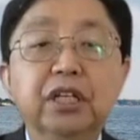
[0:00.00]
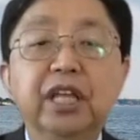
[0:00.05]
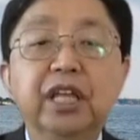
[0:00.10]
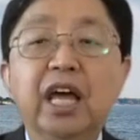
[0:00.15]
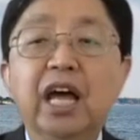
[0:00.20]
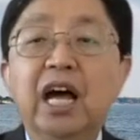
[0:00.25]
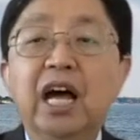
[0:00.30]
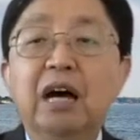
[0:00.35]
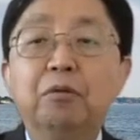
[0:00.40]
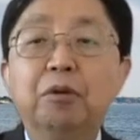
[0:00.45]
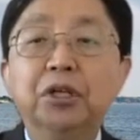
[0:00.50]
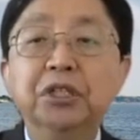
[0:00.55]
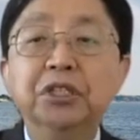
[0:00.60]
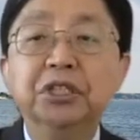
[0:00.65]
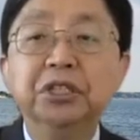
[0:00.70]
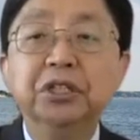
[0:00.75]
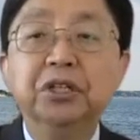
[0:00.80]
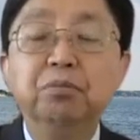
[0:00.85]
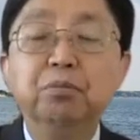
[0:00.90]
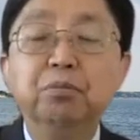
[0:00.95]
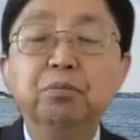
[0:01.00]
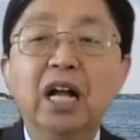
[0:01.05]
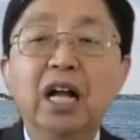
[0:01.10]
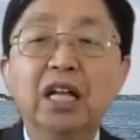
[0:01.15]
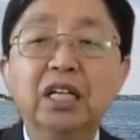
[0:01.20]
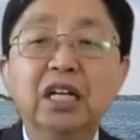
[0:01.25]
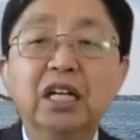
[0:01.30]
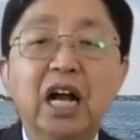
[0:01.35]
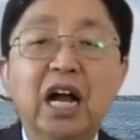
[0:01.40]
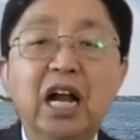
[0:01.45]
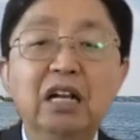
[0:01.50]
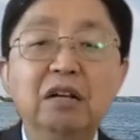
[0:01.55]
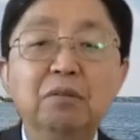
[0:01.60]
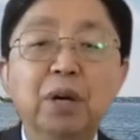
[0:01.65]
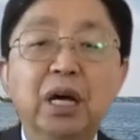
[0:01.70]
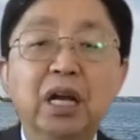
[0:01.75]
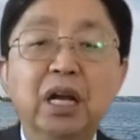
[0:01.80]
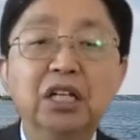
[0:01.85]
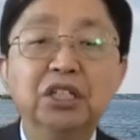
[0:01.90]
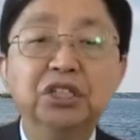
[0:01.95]
내 아버지여 만일
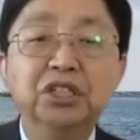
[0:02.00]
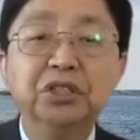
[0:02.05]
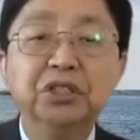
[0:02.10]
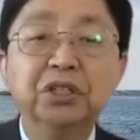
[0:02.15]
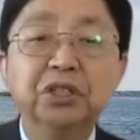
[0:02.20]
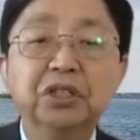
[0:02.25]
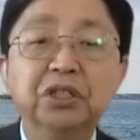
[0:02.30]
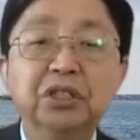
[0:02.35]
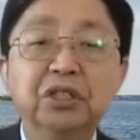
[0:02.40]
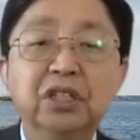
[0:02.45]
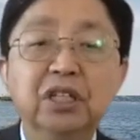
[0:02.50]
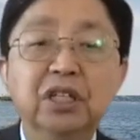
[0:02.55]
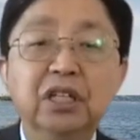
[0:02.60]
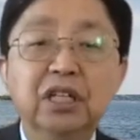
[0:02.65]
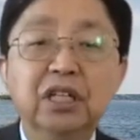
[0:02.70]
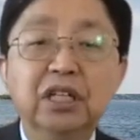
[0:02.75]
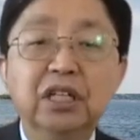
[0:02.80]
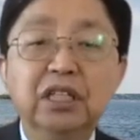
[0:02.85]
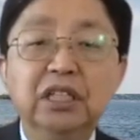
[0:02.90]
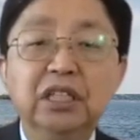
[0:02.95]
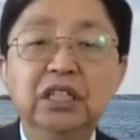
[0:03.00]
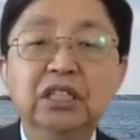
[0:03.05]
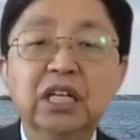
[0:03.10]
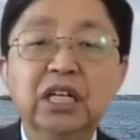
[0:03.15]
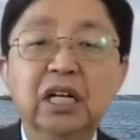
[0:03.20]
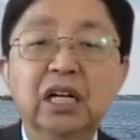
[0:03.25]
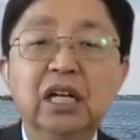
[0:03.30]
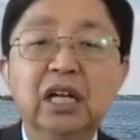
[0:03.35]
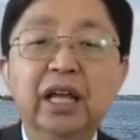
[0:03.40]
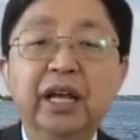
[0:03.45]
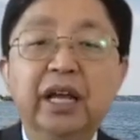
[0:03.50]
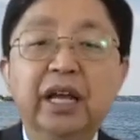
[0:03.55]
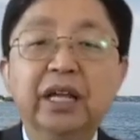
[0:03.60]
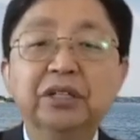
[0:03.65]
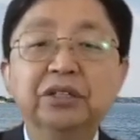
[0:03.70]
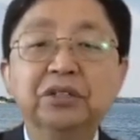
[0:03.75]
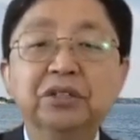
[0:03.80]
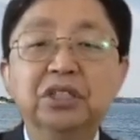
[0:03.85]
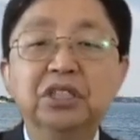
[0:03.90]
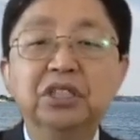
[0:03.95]
할만하시거든 이 잔을
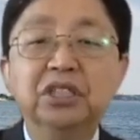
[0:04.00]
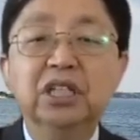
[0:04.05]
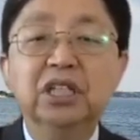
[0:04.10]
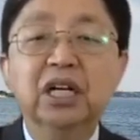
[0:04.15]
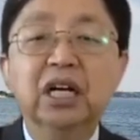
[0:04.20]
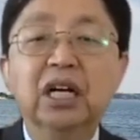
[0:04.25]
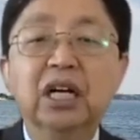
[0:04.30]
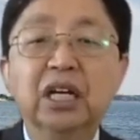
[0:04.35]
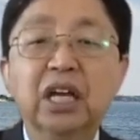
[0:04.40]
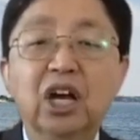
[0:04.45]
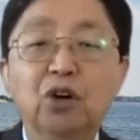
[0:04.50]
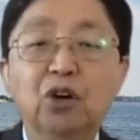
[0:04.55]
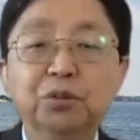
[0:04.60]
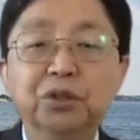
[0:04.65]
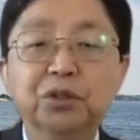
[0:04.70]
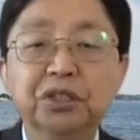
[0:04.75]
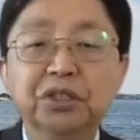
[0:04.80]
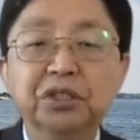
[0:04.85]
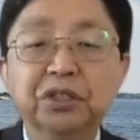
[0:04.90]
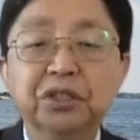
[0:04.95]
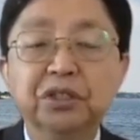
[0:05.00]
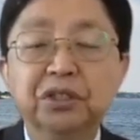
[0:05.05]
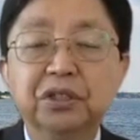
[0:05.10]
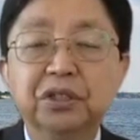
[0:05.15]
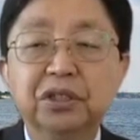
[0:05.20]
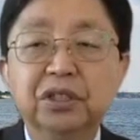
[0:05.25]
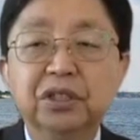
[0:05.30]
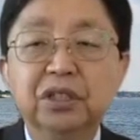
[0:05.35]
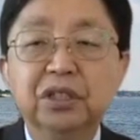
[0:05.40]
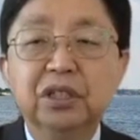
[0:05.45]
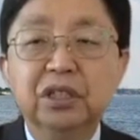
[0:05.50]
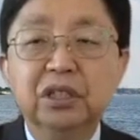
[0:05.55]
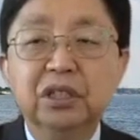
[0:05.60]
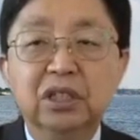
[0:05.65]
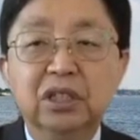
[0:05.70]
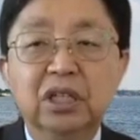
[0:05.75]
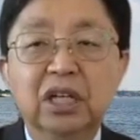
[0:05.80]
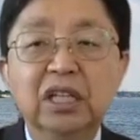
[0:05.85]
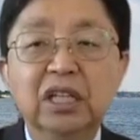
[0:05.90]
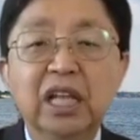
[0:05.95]
내게서 지나가게 하옵소서.
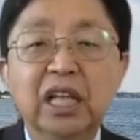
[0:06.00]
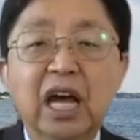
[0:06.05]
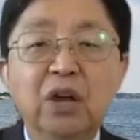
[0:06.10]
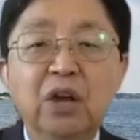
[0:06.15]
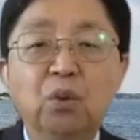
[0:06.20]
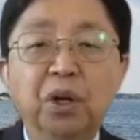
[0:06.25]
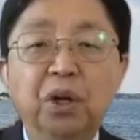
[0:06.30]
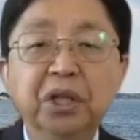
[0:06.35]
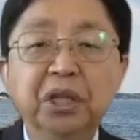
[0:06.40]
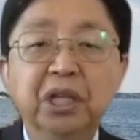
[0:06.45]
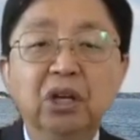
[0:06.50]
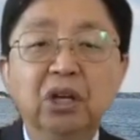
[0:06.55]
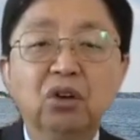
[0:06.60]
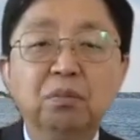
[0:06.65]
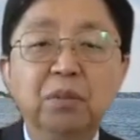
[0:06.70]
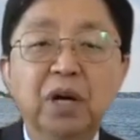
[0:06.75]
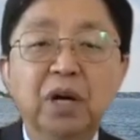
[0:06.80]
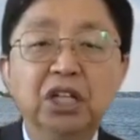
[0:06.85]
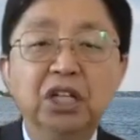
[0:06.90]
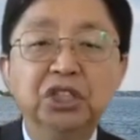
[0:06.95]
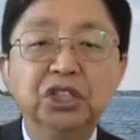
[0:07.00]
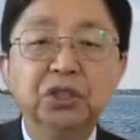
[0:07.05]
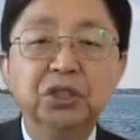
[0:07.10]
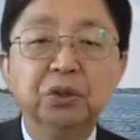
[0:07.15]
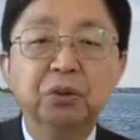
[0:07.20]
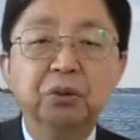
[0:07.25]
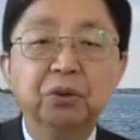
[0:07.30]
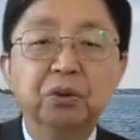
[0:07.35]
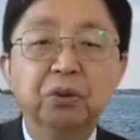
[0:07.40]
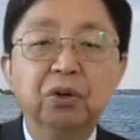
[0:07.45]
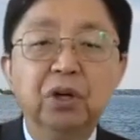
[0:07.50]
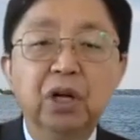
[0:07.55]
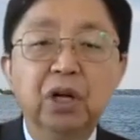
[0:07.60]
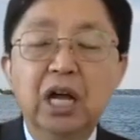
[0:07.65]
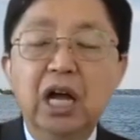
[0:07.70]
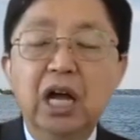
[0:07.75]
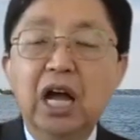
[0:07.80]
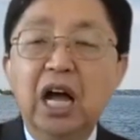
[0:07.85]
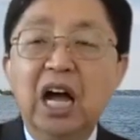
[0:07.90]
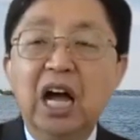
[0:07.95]
그러나 나의 원대로 마시옵고
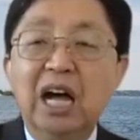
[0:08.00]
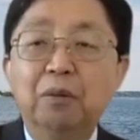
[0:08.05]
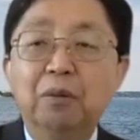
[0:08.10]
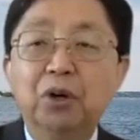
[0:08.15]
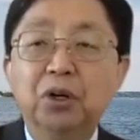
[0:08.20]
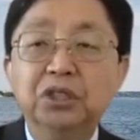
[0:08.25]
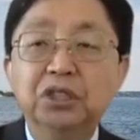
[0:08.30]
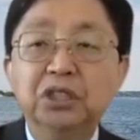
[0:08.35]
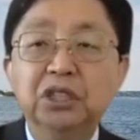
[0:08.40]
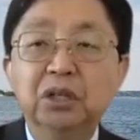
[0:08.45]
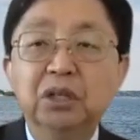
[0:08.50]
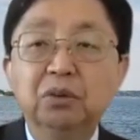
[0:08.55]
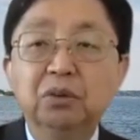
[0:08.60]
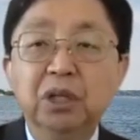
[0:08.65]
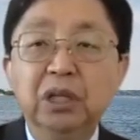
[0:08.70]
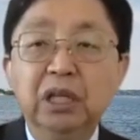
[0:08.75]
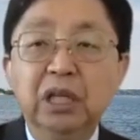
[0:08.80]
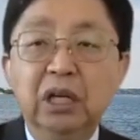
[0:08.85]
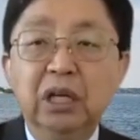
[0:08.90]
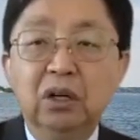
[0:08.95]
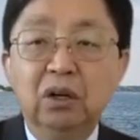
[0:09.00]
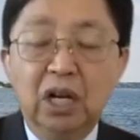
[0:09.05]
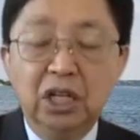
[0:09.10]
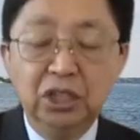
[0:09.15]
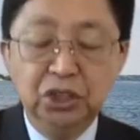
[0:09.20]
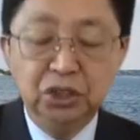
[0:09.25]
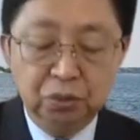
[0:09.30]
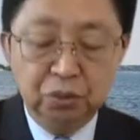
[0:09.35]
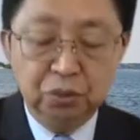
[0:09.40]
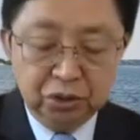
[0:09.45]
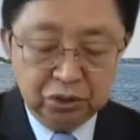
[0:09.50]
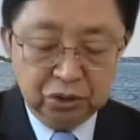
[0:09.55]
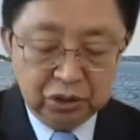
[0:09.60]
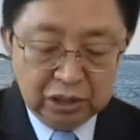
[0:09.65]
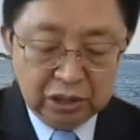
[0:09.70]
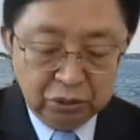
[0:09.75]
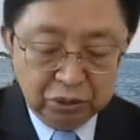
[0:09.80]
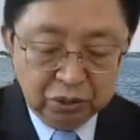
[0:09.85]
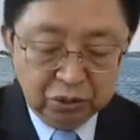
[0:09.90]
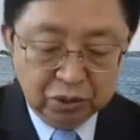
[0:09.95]
아버지의 원대로
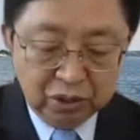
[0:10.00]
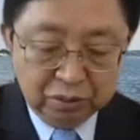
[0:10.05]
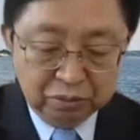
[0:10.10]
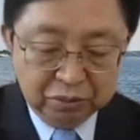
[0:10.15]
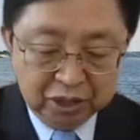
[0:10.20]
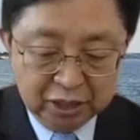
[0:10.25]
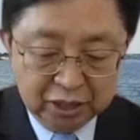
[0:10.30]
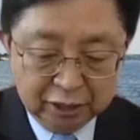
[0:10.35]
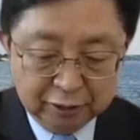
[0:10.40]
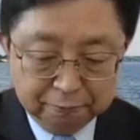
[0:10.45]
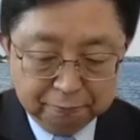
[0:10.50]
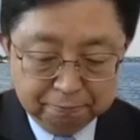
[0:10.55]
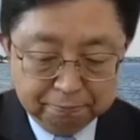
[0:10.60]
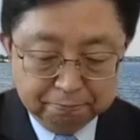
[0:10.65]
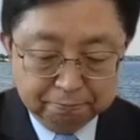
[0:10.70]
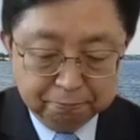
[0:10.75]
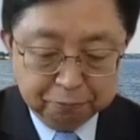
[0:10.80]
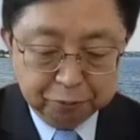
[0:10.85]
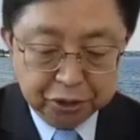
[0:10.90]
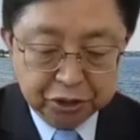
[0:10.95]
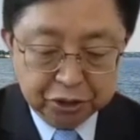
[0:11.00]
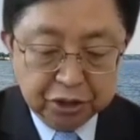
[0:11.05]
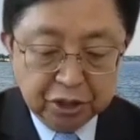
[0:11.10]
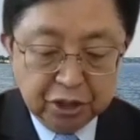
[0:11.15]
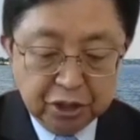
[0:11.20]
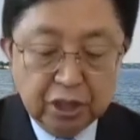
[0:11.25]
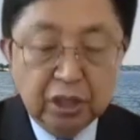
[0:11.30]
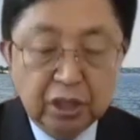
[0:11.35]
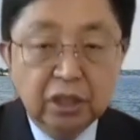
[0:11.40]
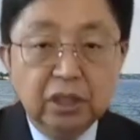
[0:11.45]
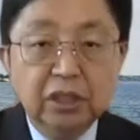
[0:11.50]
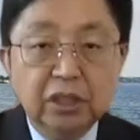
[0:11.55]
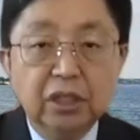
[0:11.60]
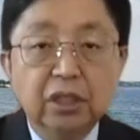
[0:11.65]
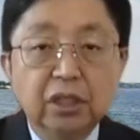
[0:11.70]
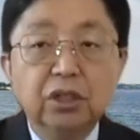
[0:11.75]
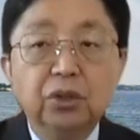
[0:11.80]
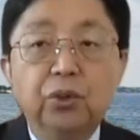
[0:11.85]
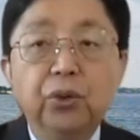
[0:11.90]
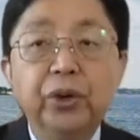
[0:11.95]
하시옵소서라고 기도합니다.
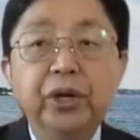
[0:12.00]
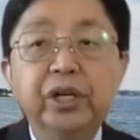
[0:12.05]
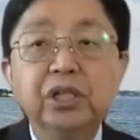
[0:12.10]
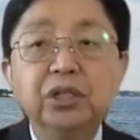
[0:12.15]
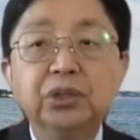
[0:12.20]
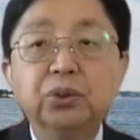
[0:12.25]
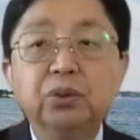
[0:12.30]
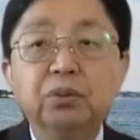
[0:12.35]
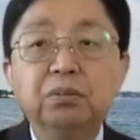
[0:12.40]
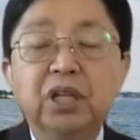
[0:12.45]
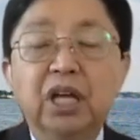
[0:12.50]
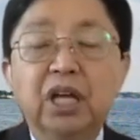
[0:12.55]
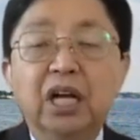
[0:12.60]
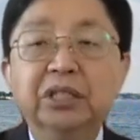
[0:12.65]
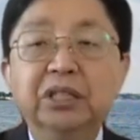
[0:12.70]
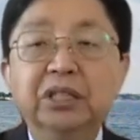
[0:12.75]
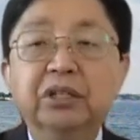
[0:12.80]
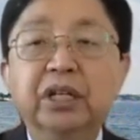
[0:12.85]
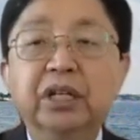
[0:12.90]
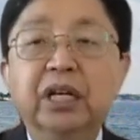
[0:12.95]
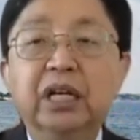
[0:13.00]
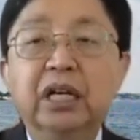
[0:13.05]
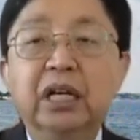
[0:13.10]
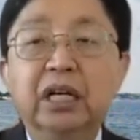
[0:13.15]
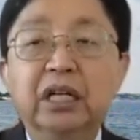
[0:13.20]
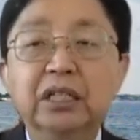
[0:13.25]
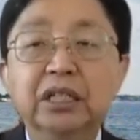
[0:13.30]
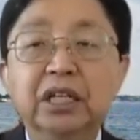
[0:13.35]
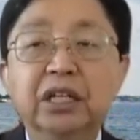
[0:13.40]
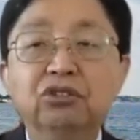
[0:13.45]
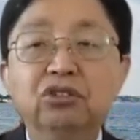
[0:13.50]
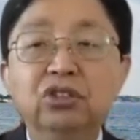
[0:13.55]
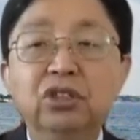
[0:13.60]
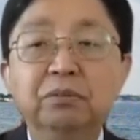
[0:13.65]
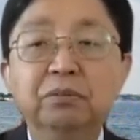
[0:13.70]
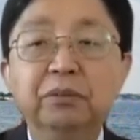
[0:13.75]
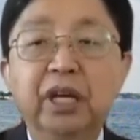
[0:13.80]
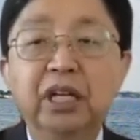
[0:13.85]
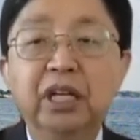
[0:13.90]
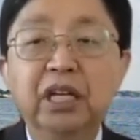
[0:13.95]
교회를 조금 다니거나
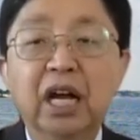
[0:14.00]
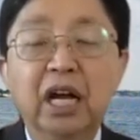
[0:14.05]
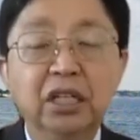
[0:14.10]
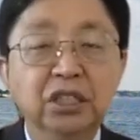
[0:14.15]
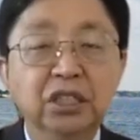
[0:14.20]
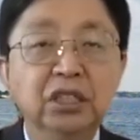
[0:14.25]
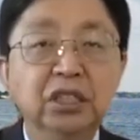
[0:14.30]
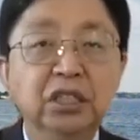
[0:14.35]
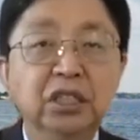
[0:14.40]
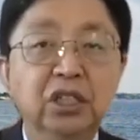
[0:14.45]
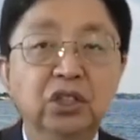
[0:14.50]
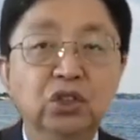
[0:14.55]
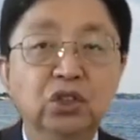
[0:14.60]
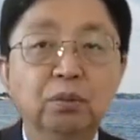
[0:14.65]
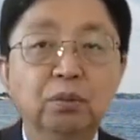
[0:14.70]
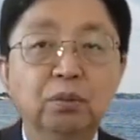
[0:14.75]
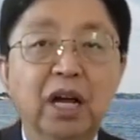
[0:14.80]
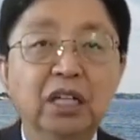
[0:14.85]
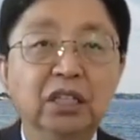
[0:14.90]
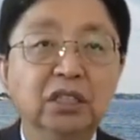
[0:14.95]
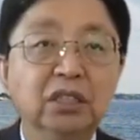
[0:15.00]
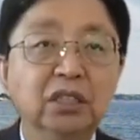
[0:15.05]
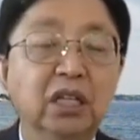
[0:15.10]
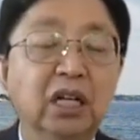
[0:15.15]
예수님의 이 하신 일을 좀 아신